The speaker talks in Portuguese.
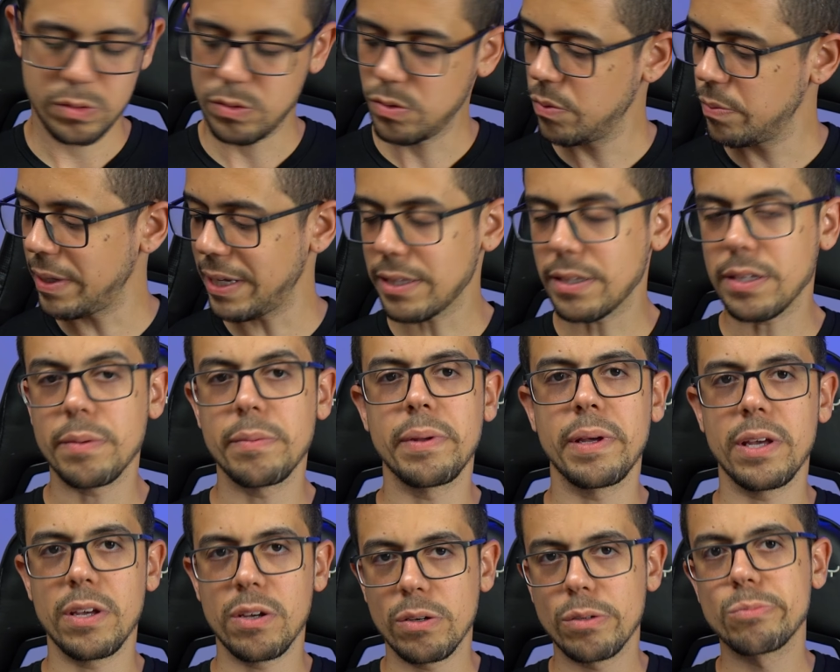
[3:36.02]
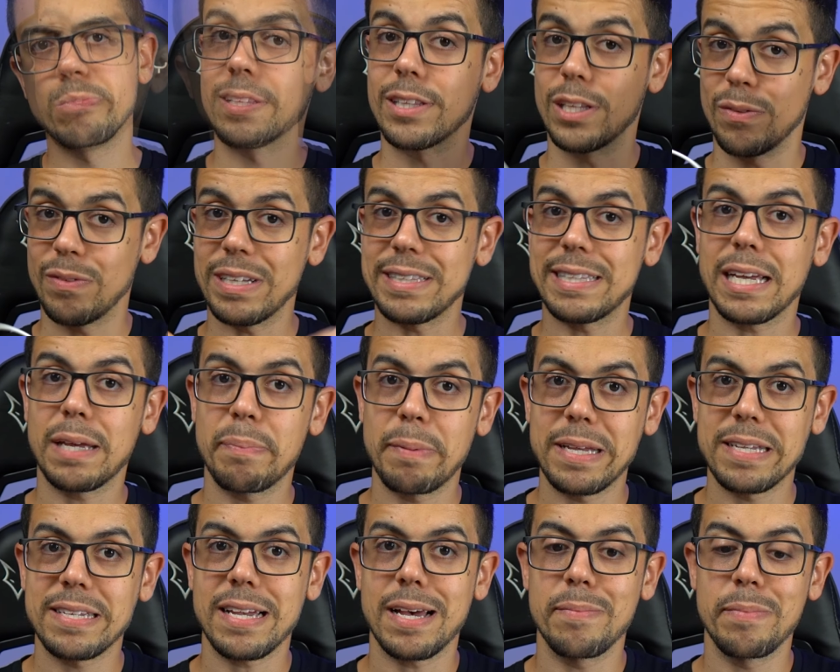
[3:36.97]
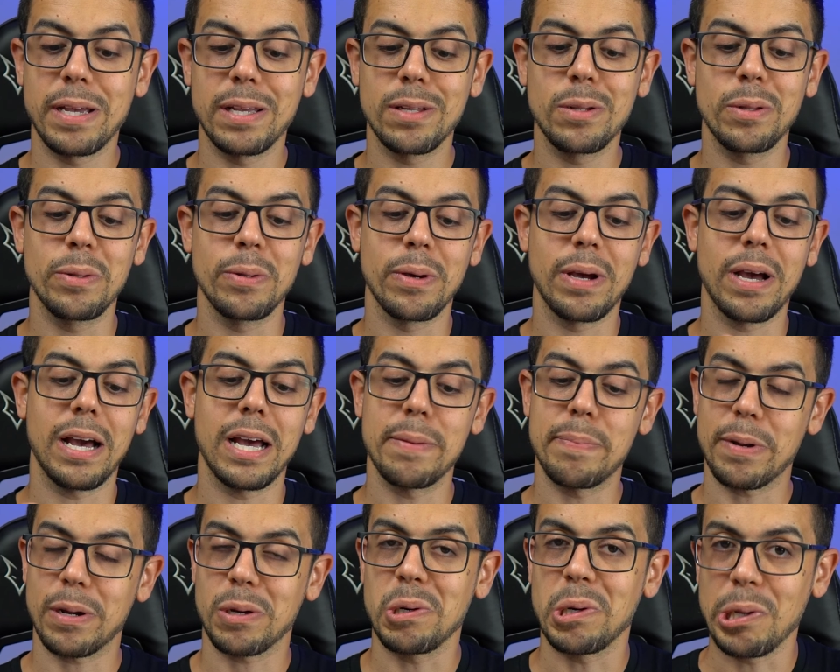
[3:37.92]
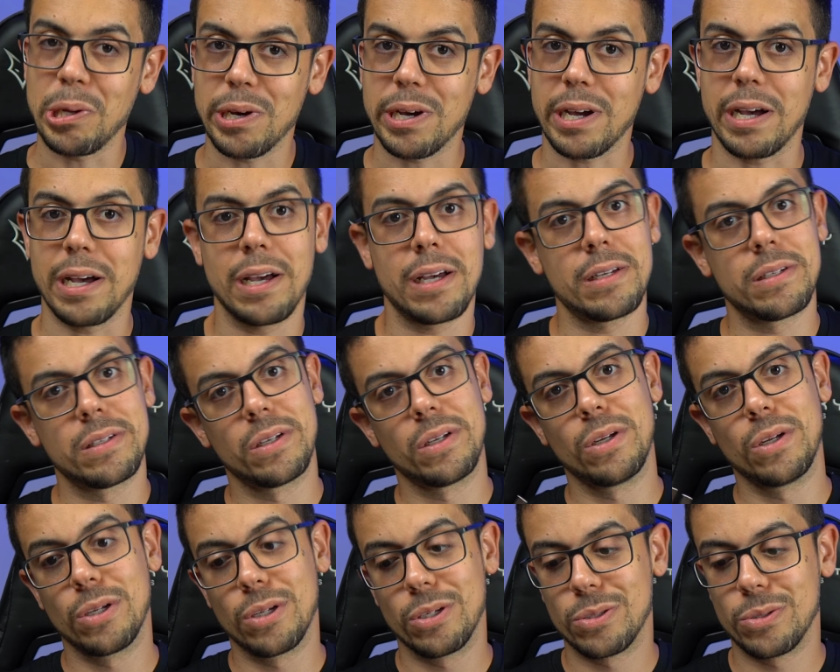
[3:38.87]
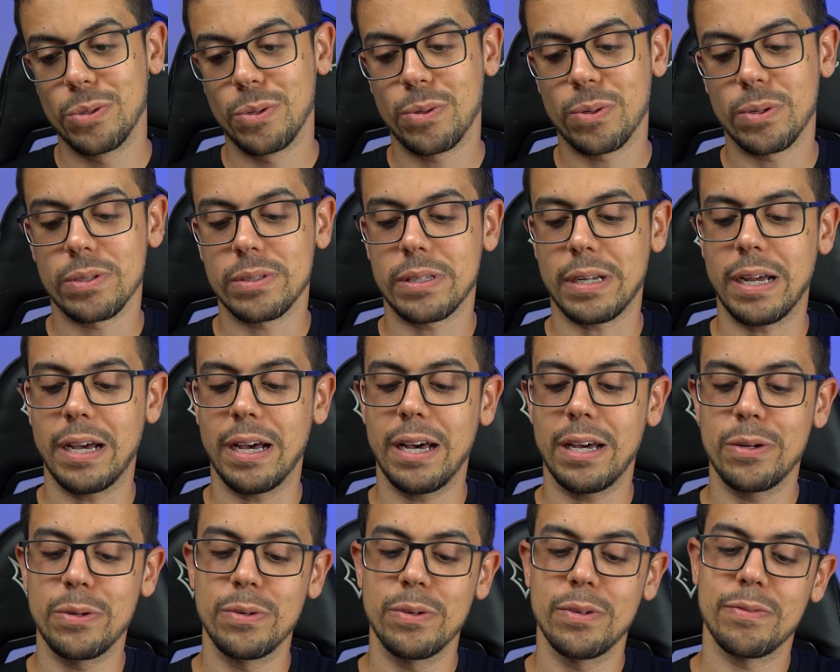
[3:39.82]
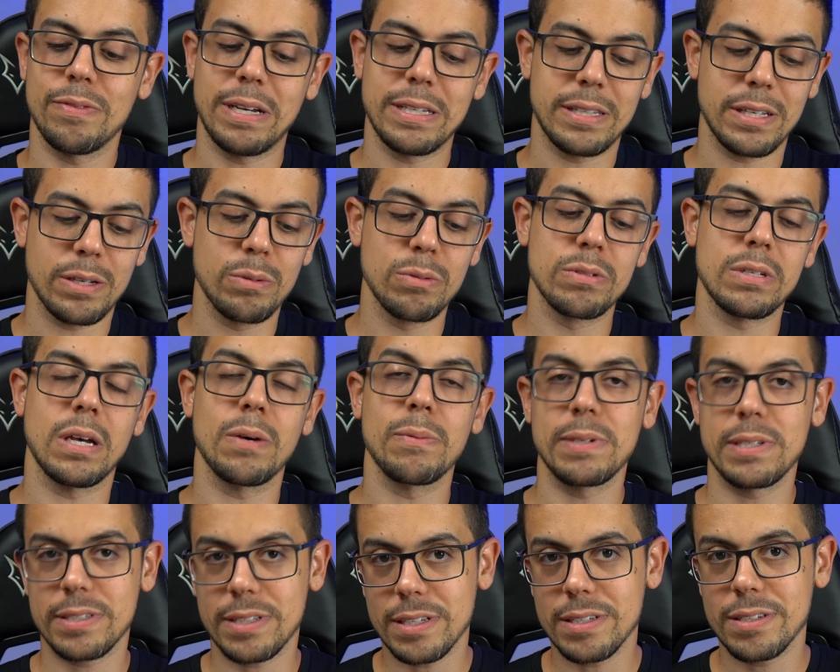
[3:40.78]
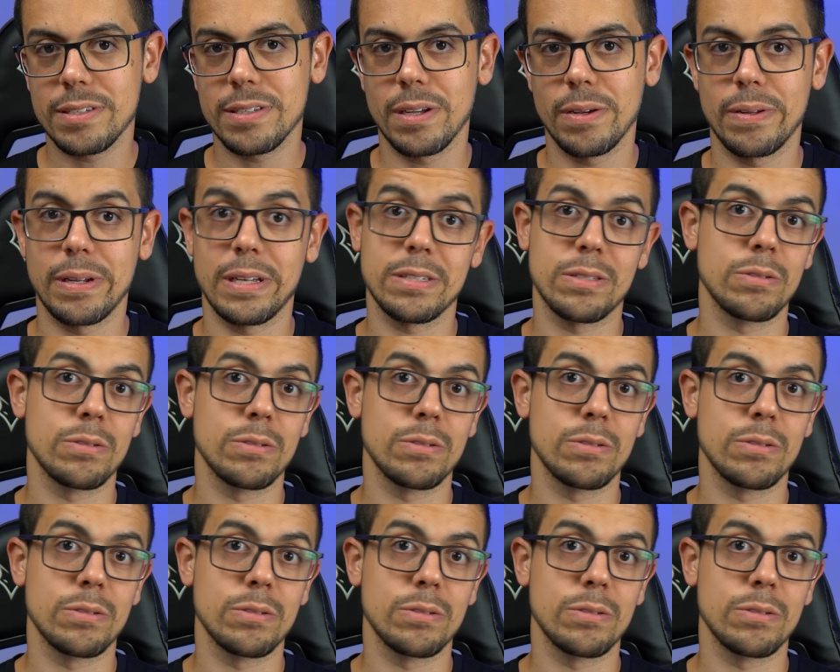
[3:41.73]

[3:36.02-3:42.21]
Um metro e meio. Então vai ter que pensar bem no lugar aí para colocar. Do contrário, vai ter que usar uma extensão, né?